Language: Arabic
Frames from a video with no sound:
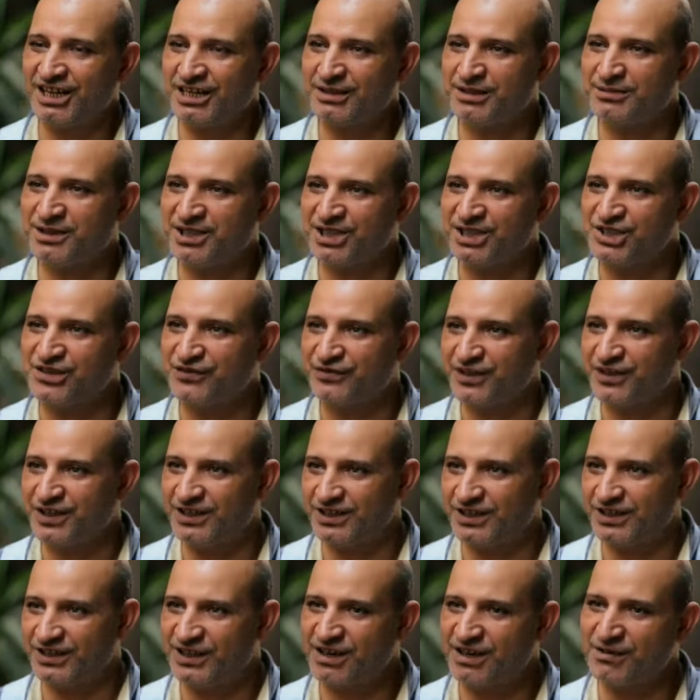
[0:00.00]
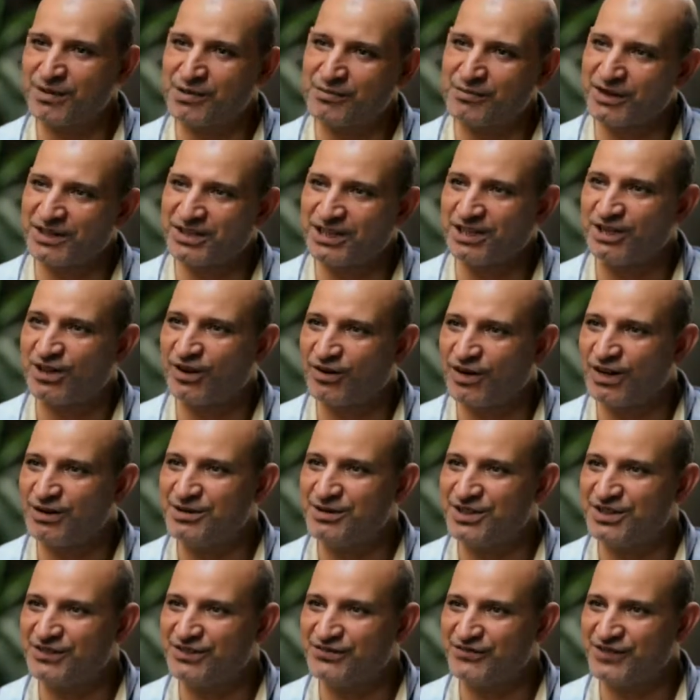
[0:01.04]
احنا بنعيش فيه انما الباطني هو اللي
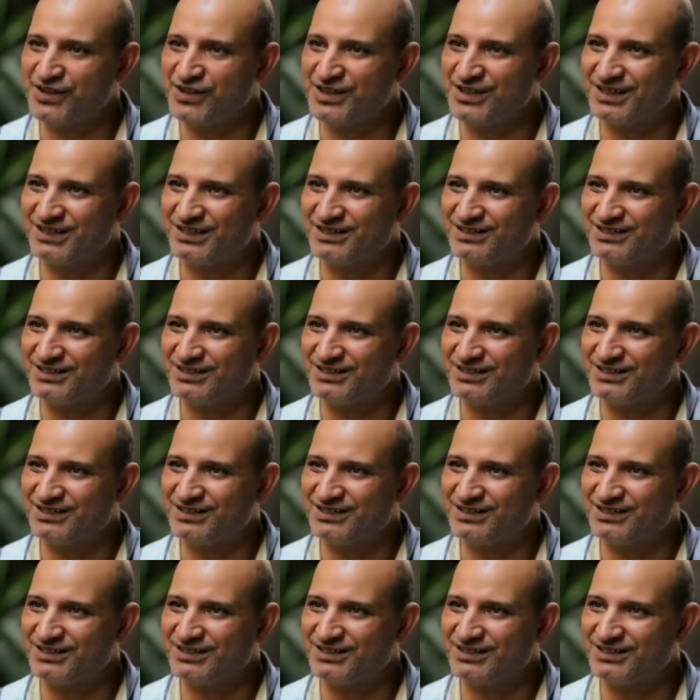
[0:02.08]
بيعيش فيه